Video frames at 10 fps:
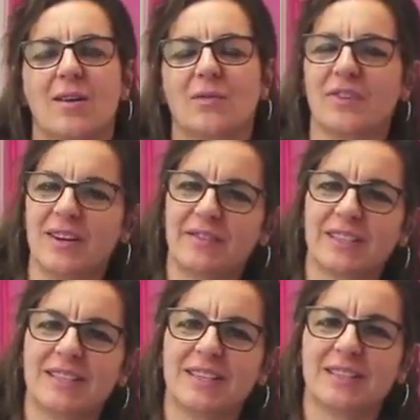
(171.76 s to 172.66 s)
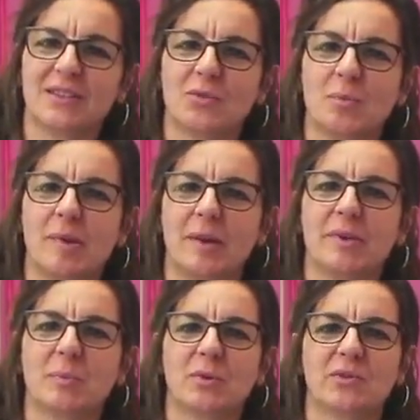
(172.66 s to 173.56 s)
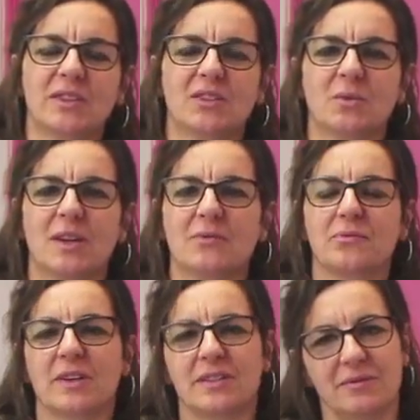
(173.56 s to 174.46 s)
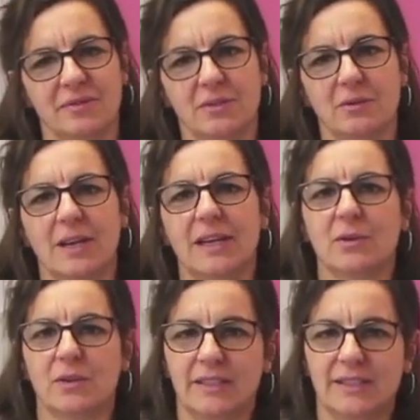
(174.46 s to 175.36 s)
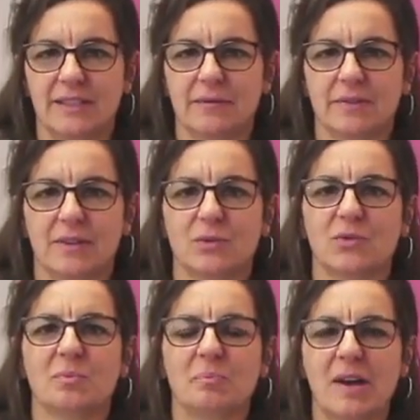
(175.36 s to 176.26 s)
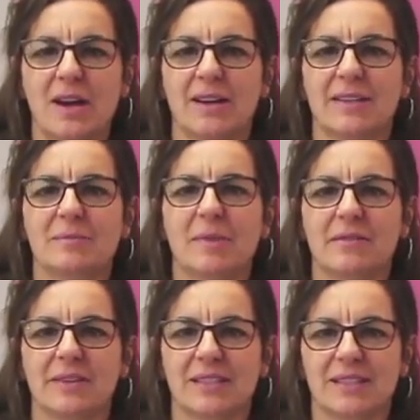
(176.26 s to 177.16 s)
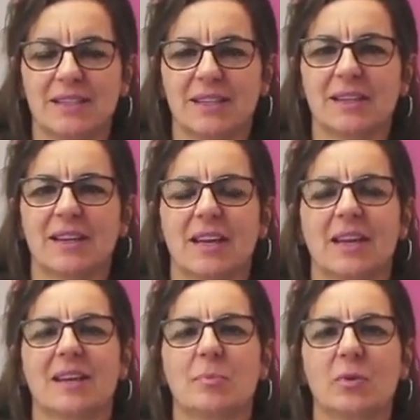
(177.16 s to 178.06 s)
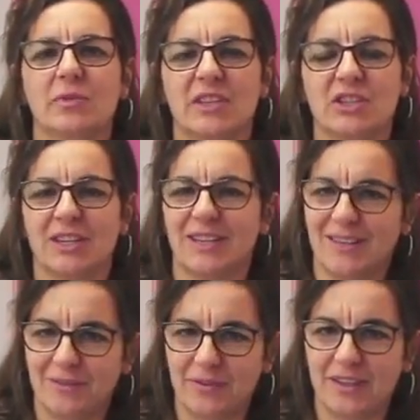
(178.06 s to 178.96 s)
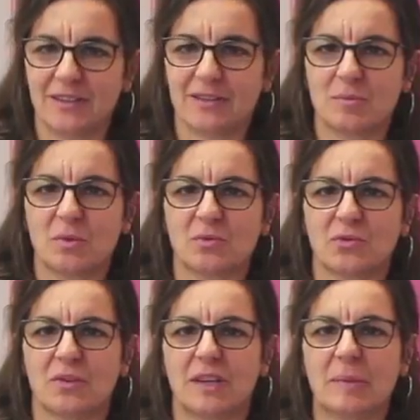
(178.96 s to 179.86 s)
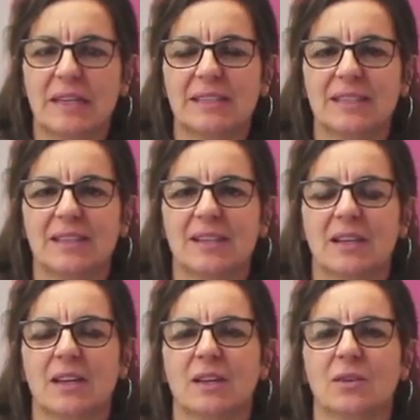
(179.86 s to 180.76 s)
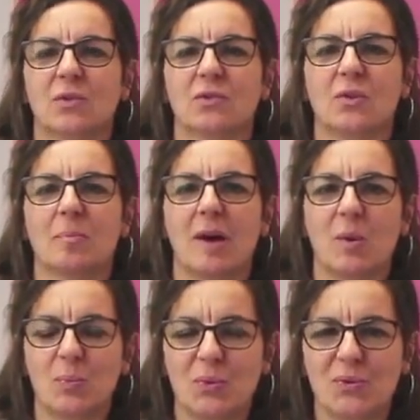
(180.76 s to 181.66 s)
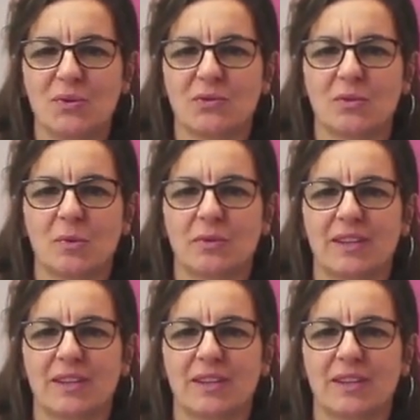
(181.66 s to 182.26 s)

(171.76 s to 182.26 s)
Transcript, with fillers: Enfin, la vaccination permet une protection à la fois individuelle et collective. D'une part, l'animal vacciné est protégé efficacement contre la maladie, D'autre part, plus le nombre